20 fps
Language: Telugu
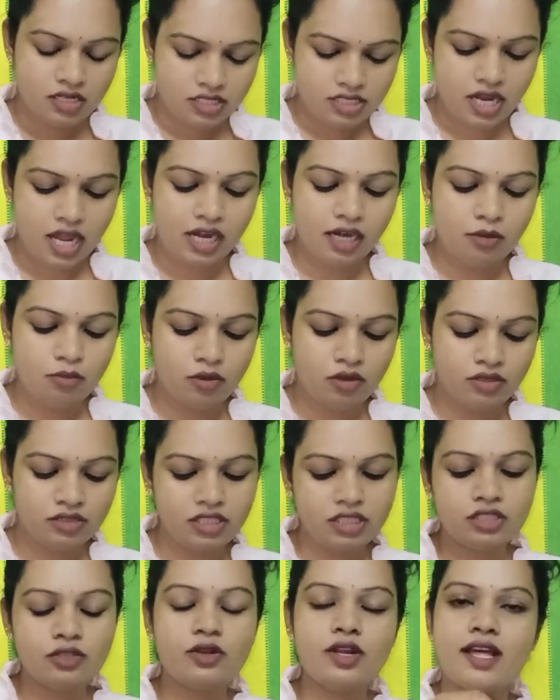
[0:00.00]
చాలా బాగుంది
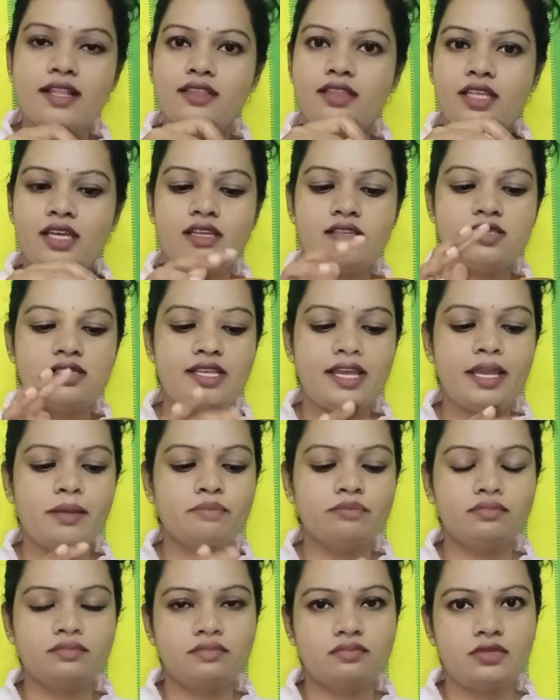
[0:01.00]
ఇది కూడా అంతే సేమ్
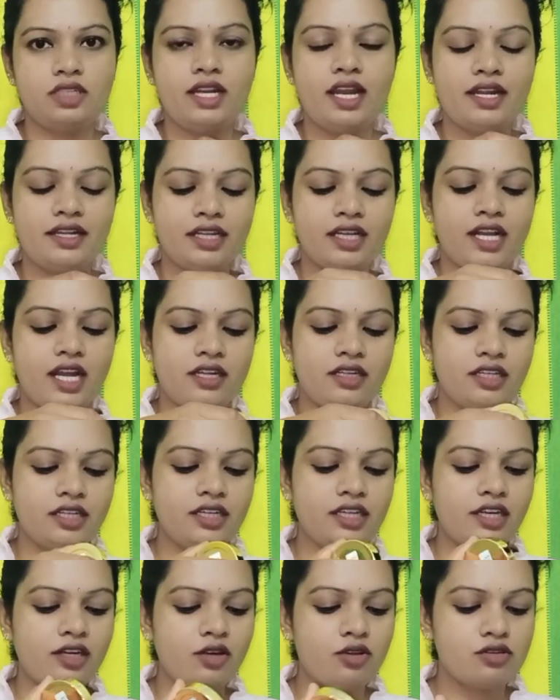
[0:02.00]
ఇలాంటి
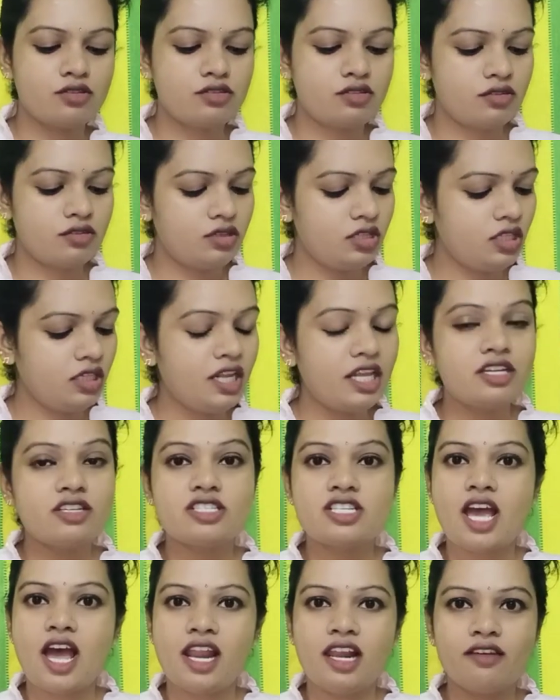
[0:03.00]
కంటైనర్లో వస్తుంది నేను
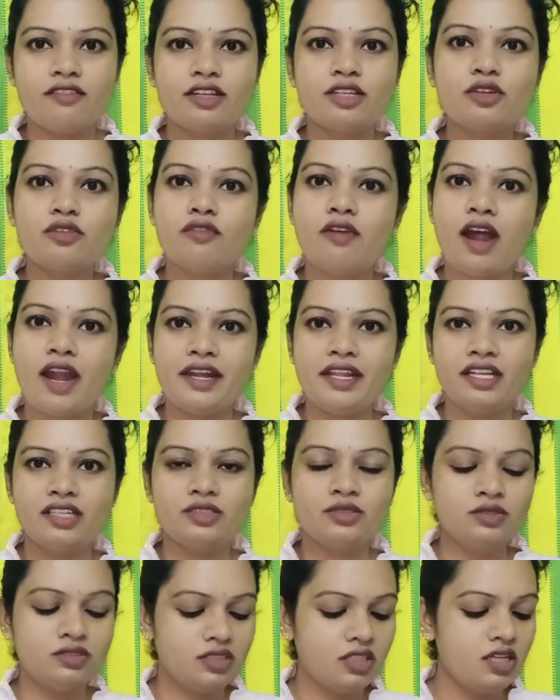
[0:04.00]
చాలా వరకు వాడాను